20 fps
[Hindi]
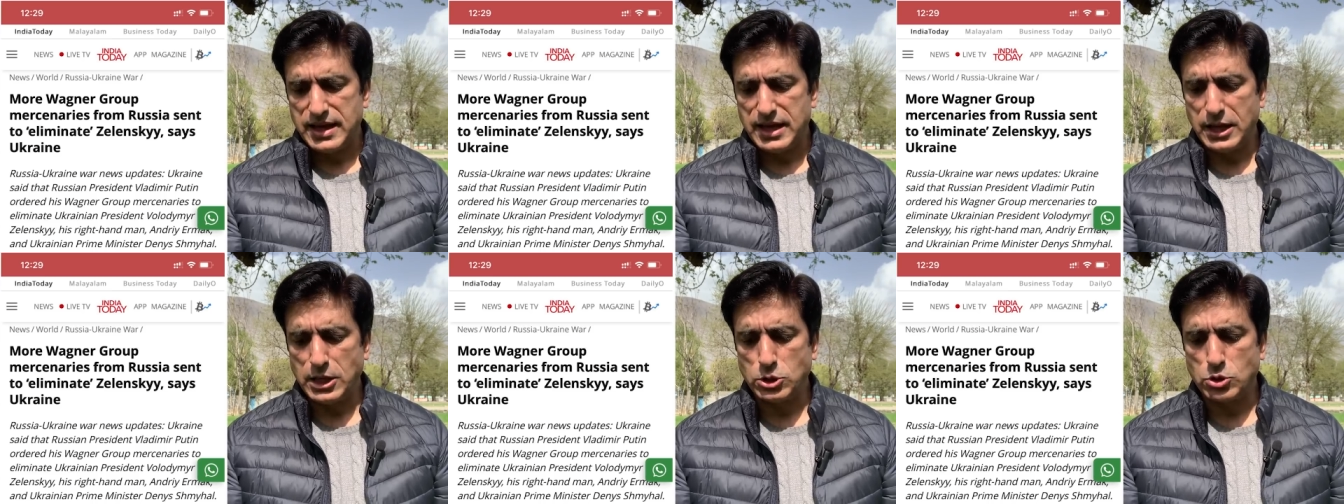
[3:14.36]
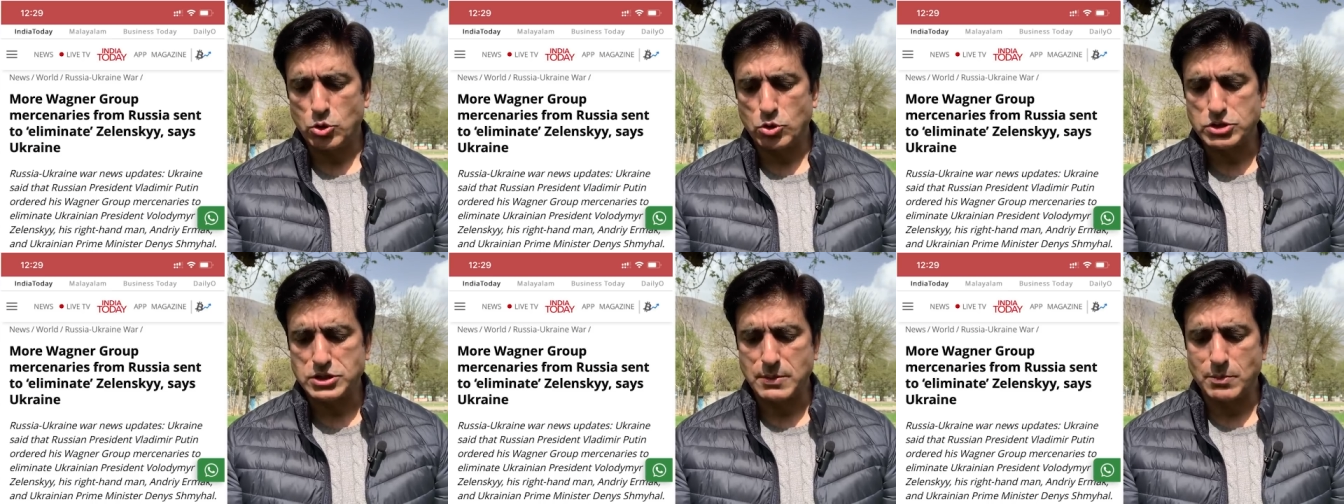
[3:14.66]
इन
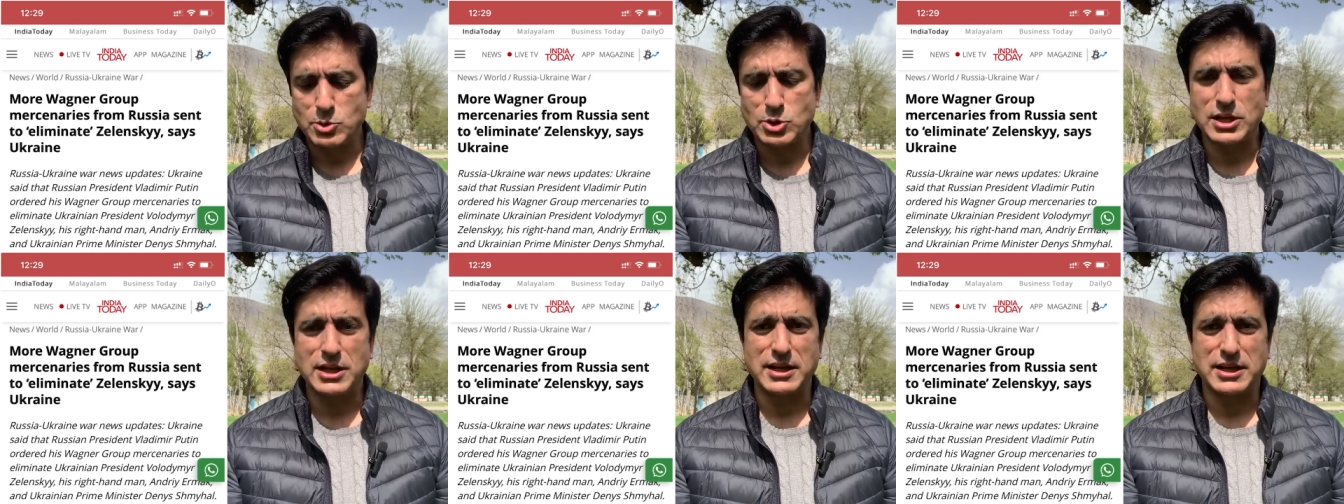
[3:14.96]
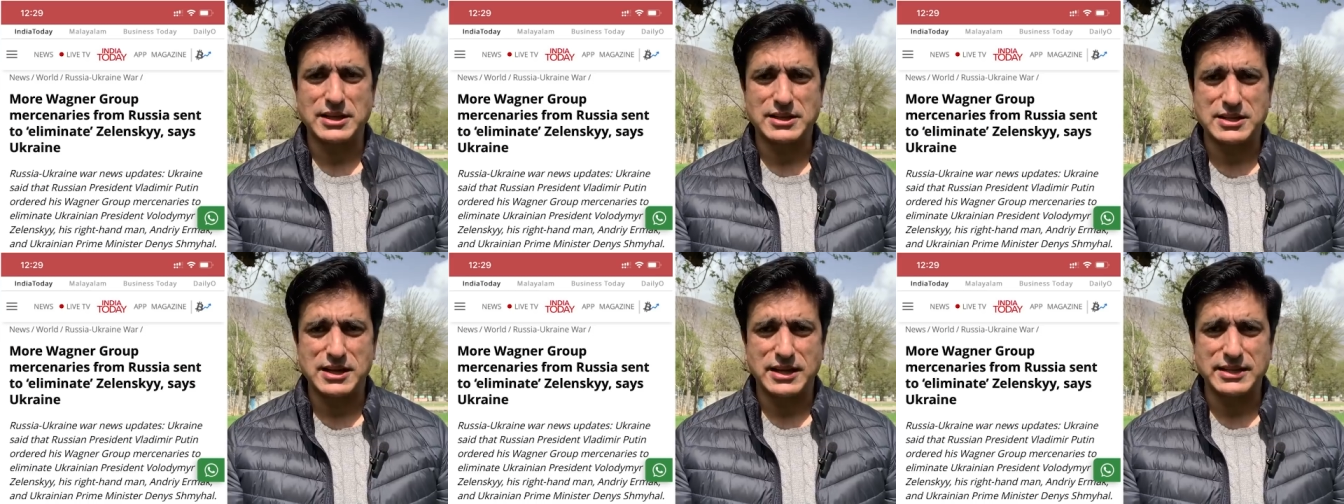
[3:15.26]
दो से
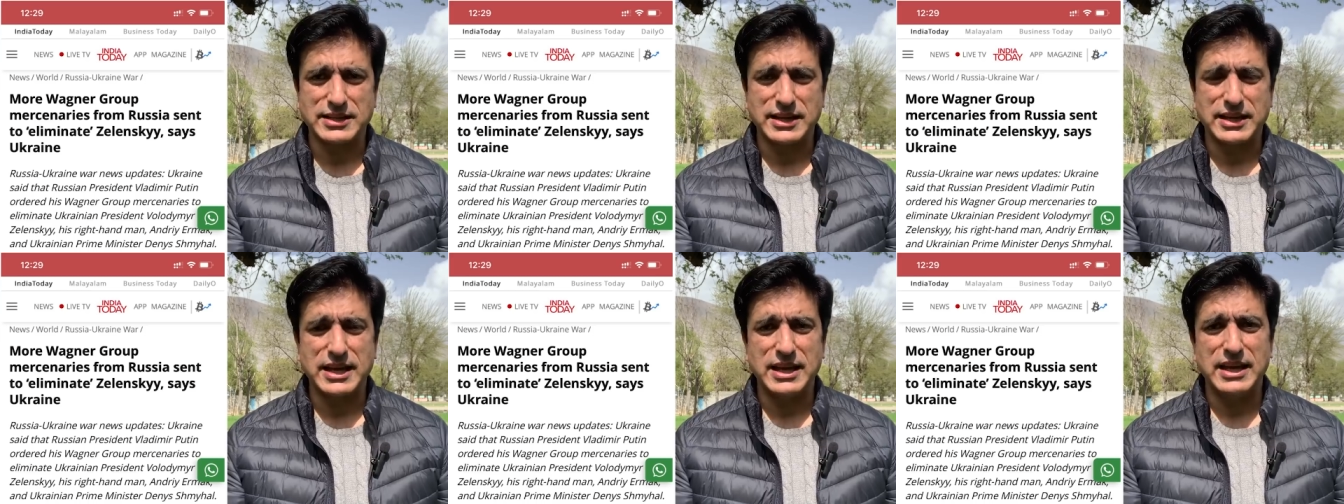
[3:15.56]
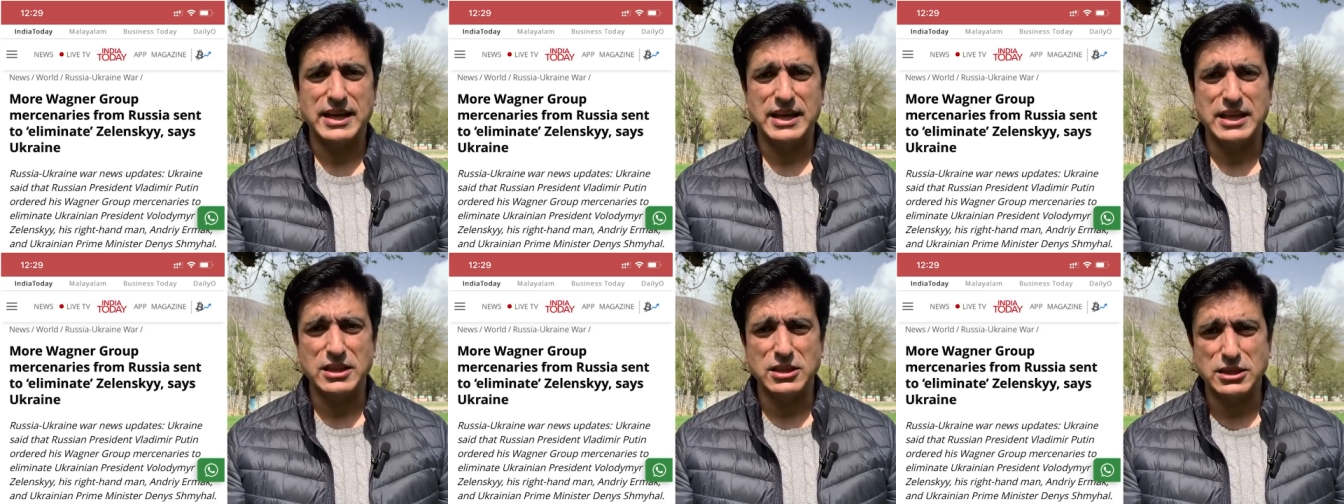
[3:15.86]
मुतलिक इतलात है कि
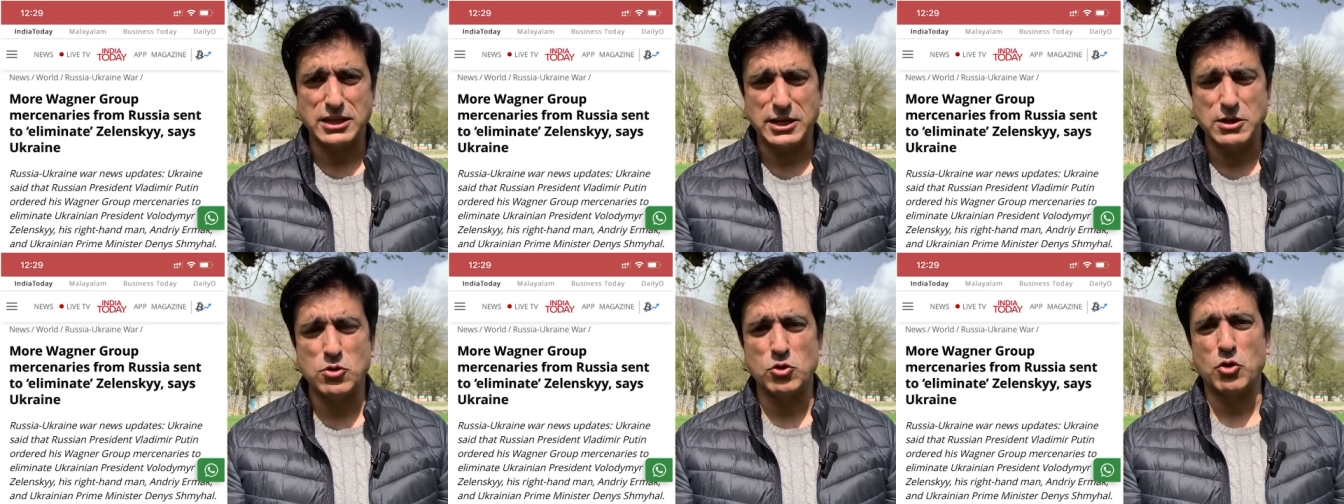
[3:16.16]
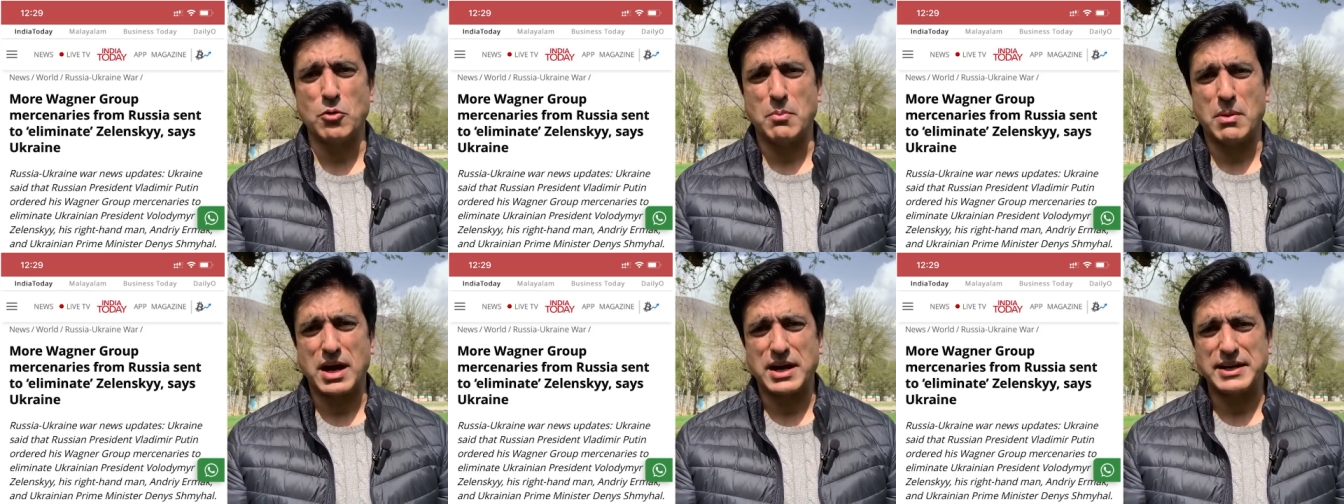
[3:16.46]
इन तीनों
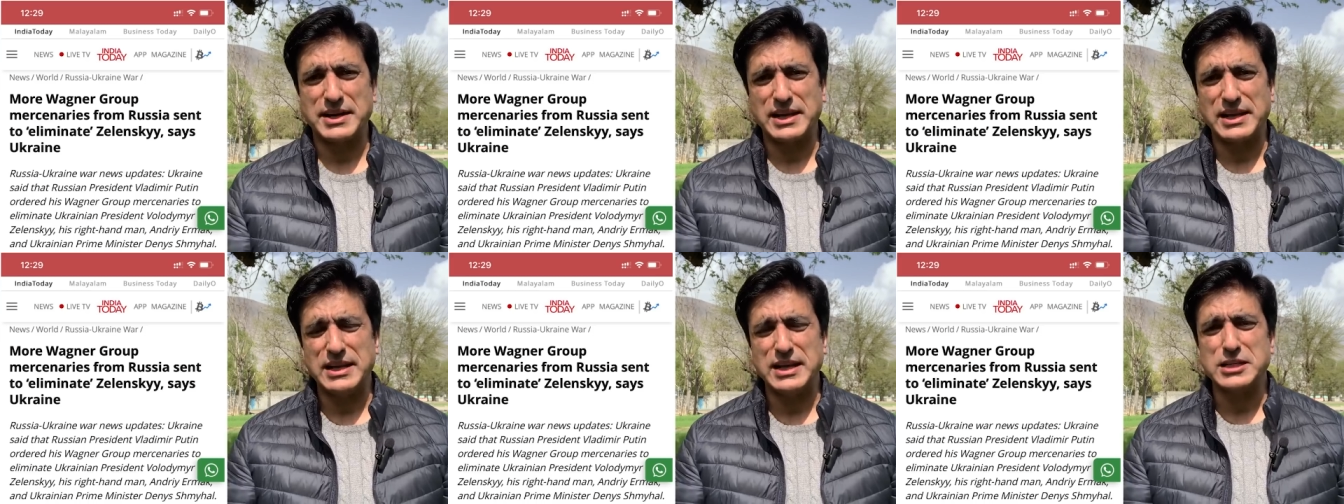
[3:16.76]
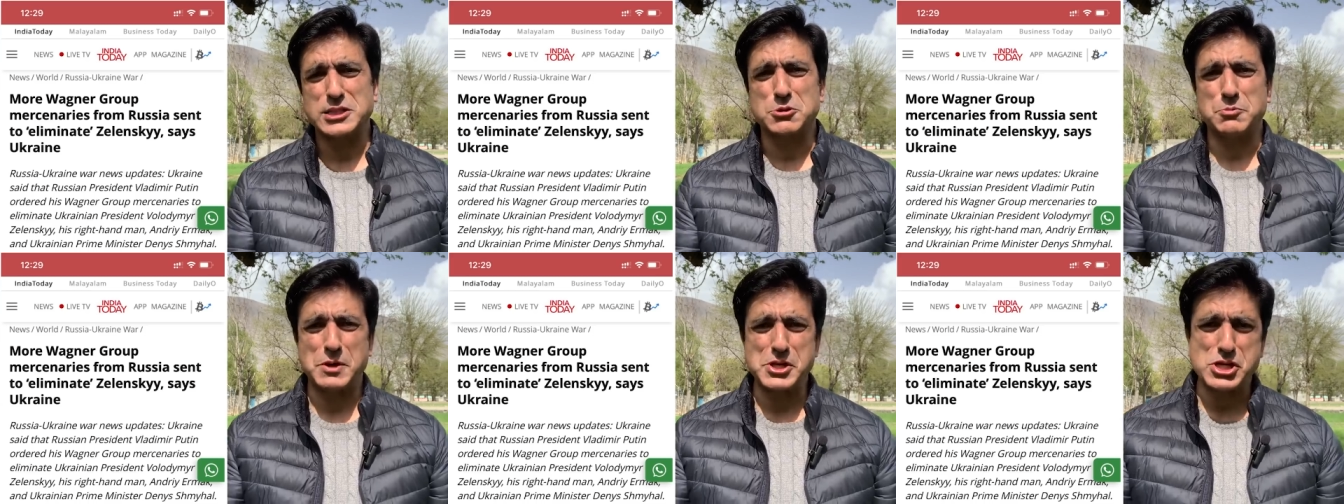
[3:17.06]
को मारने के
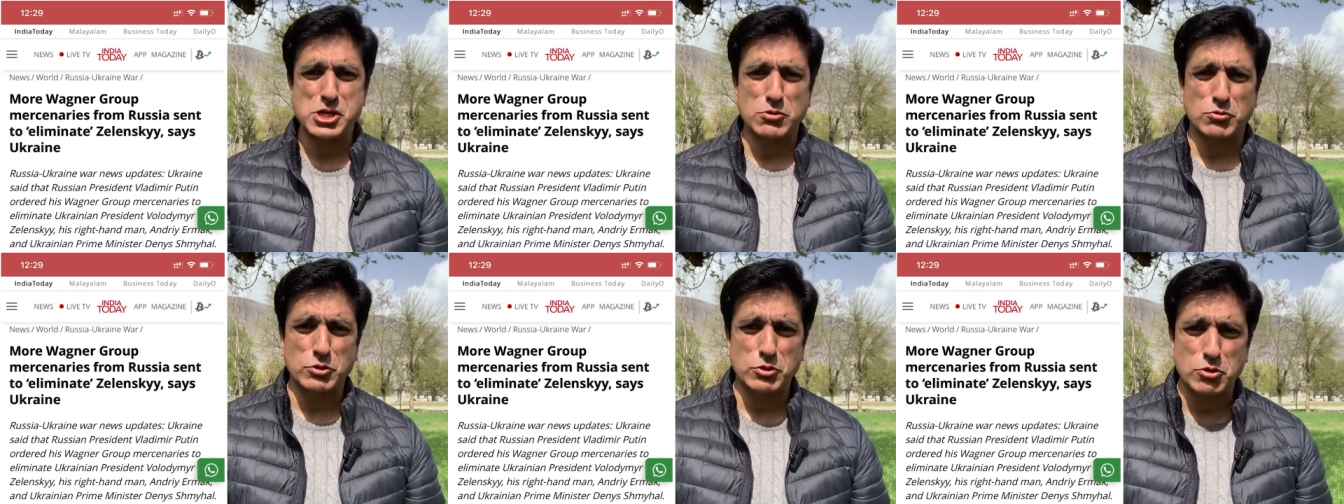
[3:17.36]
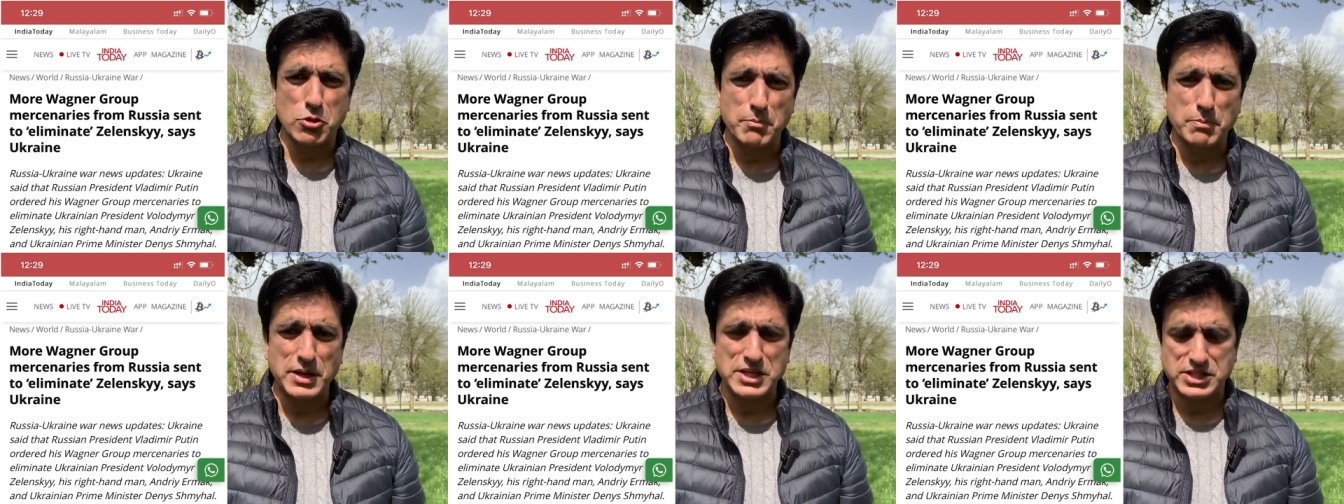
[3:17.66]
लिए स्पेशल कोई
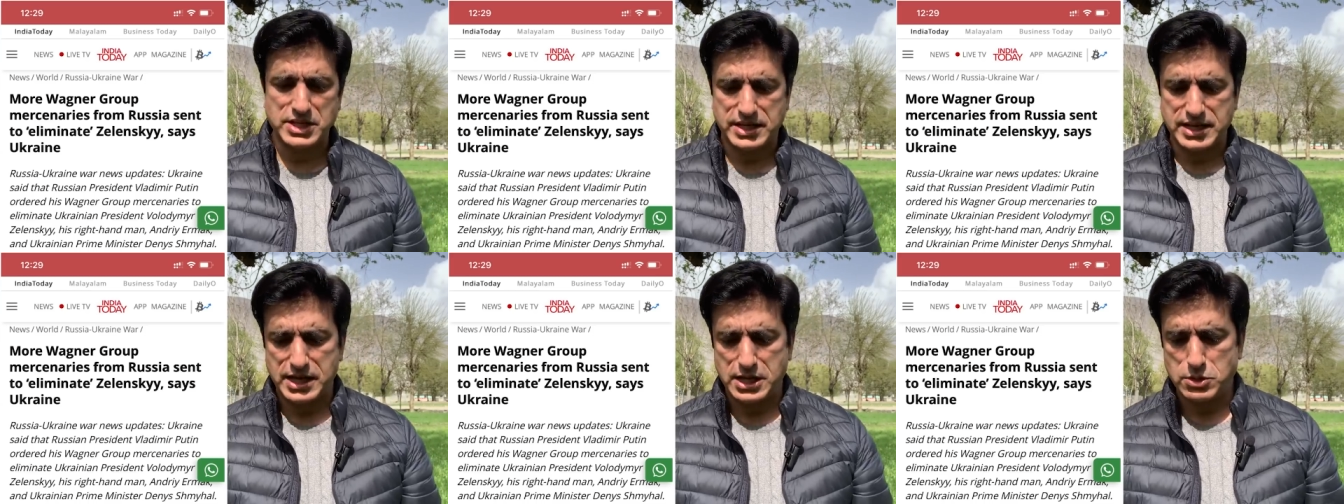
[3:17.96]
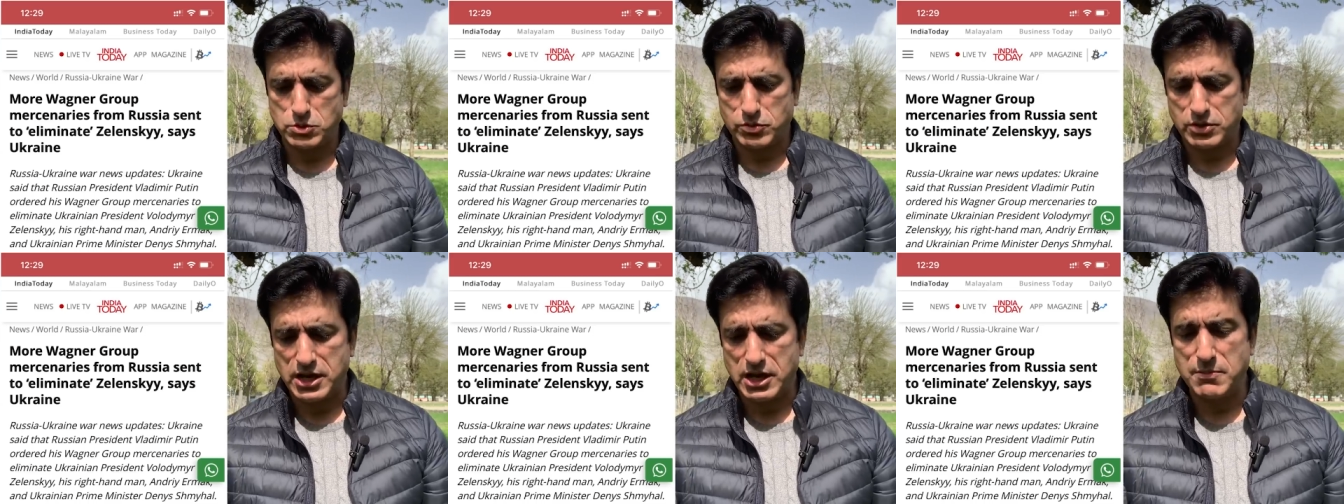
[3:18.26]
ग्रुप भेजे गए हैं
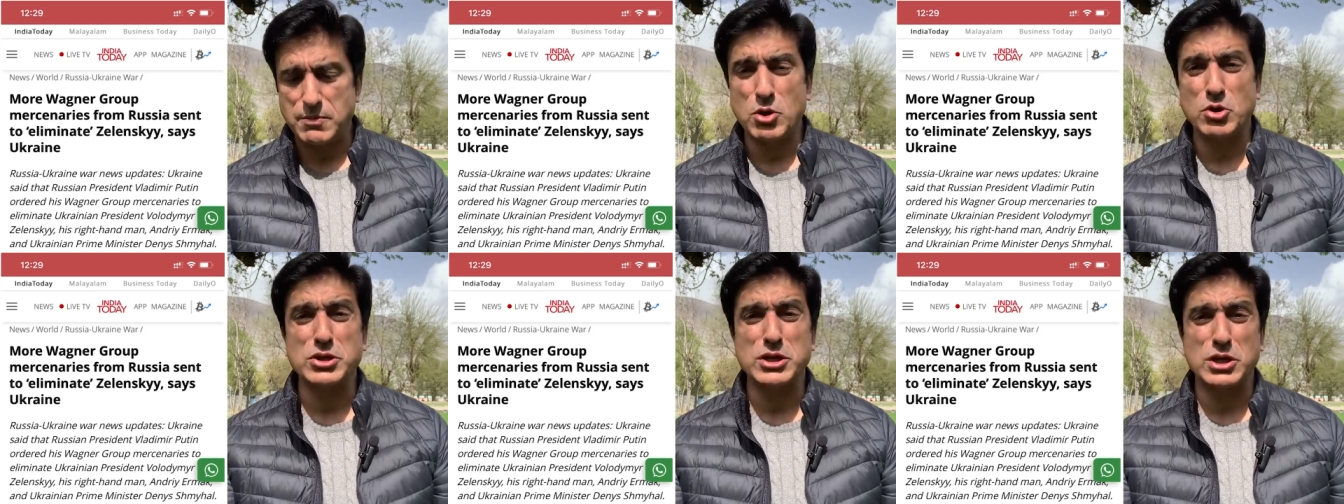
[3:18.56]
यूक्रेन में और